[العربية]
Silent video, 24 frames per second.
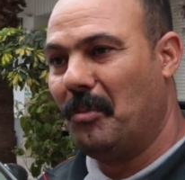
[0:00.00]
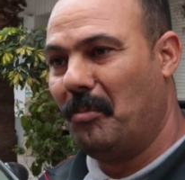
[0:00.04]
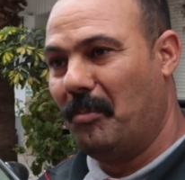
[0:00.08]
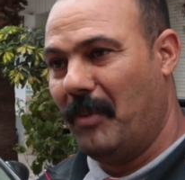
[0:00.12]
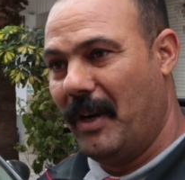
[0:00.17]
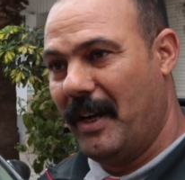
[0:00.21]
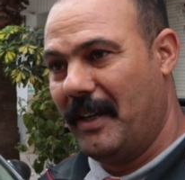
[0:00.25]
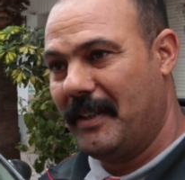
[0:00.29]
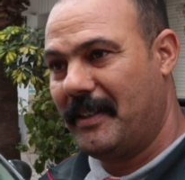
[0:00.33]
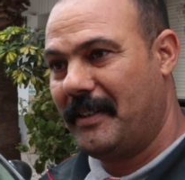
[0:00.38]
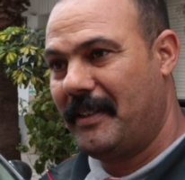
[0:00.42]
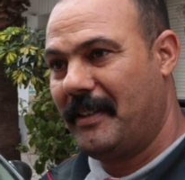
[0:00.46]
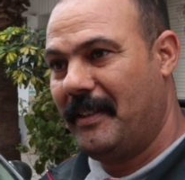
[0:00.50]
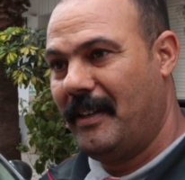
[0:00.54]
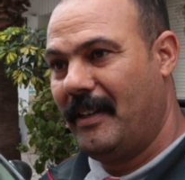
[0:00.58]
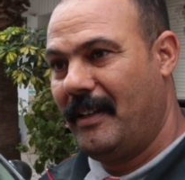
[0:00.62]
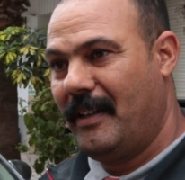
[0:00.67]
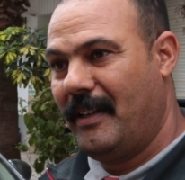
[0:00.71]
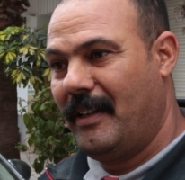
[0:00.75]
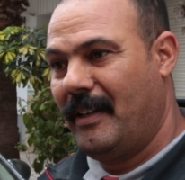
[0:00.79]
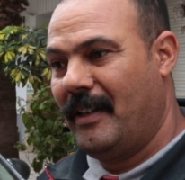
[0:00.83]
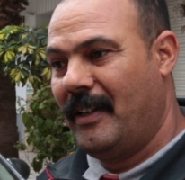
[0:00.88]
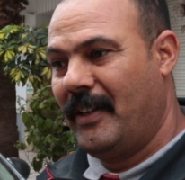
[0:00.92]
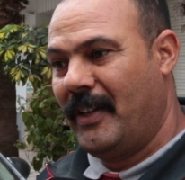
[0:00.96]
المواس
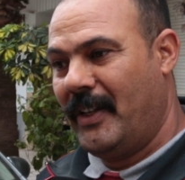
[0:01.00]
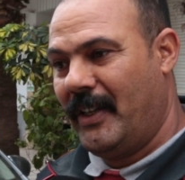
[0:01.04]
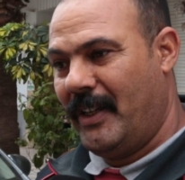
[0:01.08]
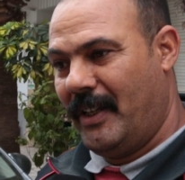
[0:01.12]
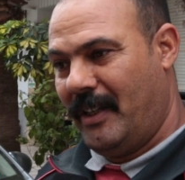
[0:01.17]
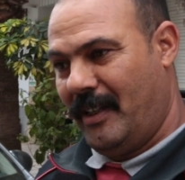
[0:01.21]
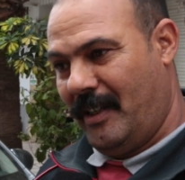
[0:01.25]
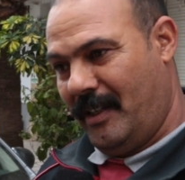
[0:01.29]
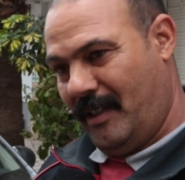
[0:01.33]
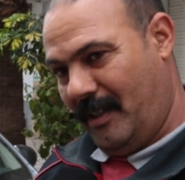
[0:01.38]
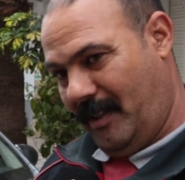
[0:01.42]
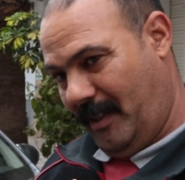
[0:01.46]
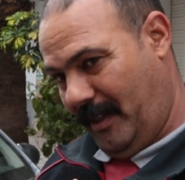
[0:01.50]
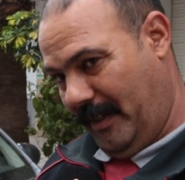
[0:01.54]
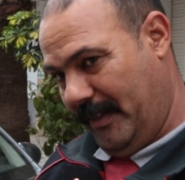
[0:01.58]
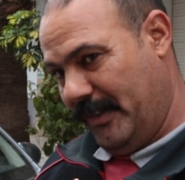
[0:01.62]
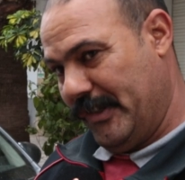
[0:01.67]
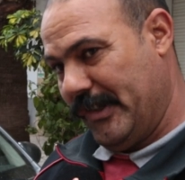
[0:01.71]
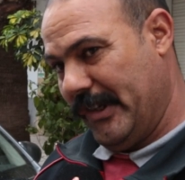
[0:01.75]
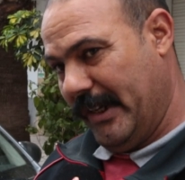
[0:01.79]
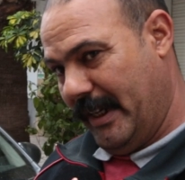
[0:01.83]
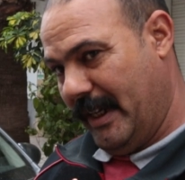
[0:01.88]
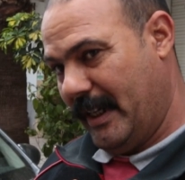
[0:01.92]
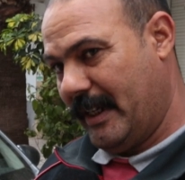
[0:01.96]

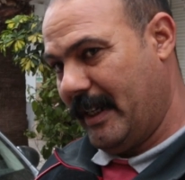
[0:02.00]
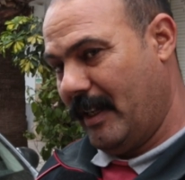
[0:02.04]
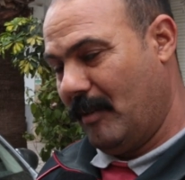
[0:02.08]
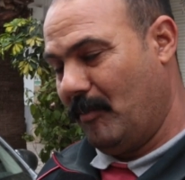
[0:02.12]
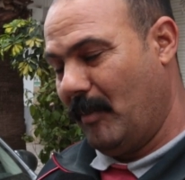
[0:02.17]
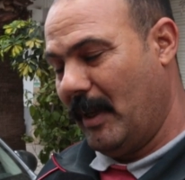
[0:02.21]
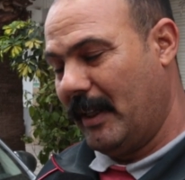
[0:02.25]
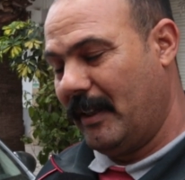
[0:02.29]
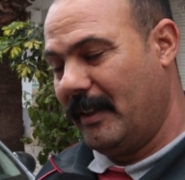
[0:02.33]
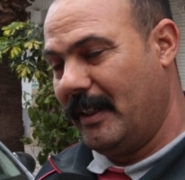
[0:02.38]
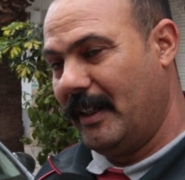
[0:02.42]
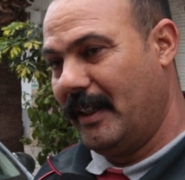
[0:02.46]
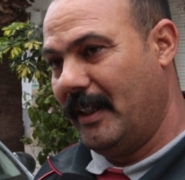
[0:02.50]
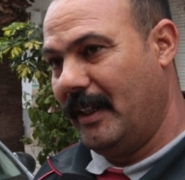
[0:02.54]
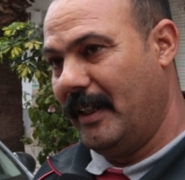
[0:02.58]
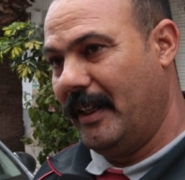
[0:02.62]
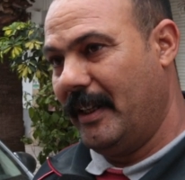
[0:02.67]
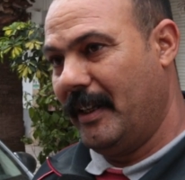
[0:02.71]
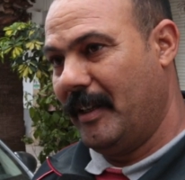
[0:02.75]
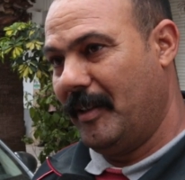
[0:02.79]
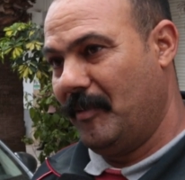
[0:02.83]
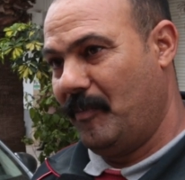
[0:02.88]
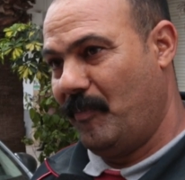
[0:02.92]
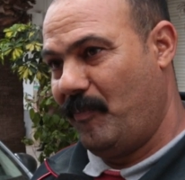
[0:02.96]
كنجي انا كنمضي ليه